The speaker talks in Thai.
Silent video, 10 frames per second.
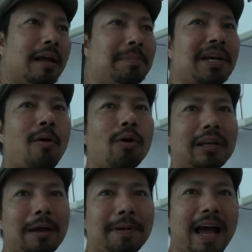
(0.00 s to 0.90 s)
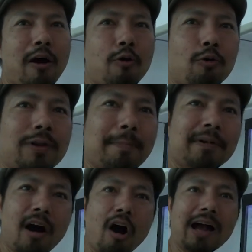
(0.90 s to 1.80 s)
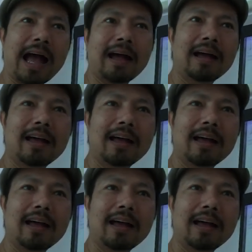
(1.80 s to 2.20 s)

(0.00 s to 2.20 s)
แล้วมีคนเนี่ยไปเอาน้ำก๊อกอ่ะ